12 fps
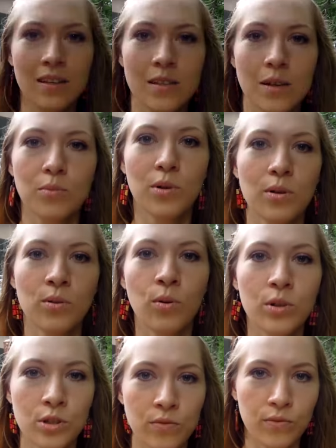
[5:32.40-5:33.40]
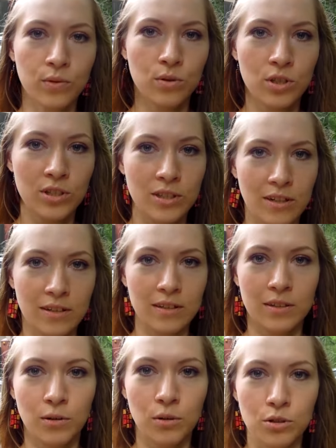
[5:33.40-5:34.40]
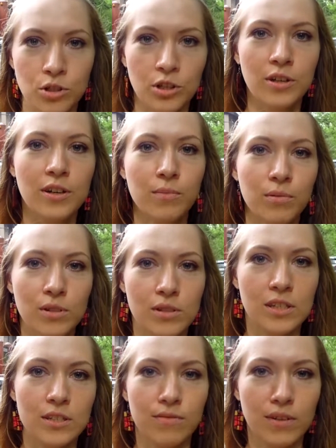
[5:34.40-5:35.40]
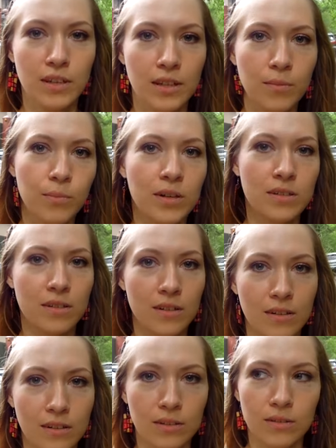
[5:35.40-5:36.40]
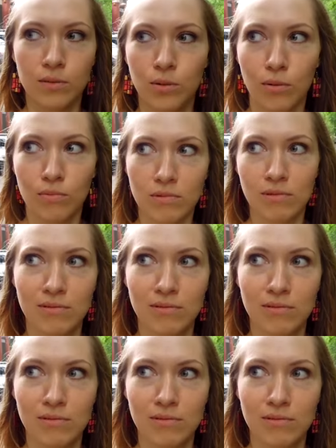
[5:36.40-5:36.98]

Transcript: Заборы, ну, очень внушительные. Такое ощущение, как будто здесь военная база, а не дом.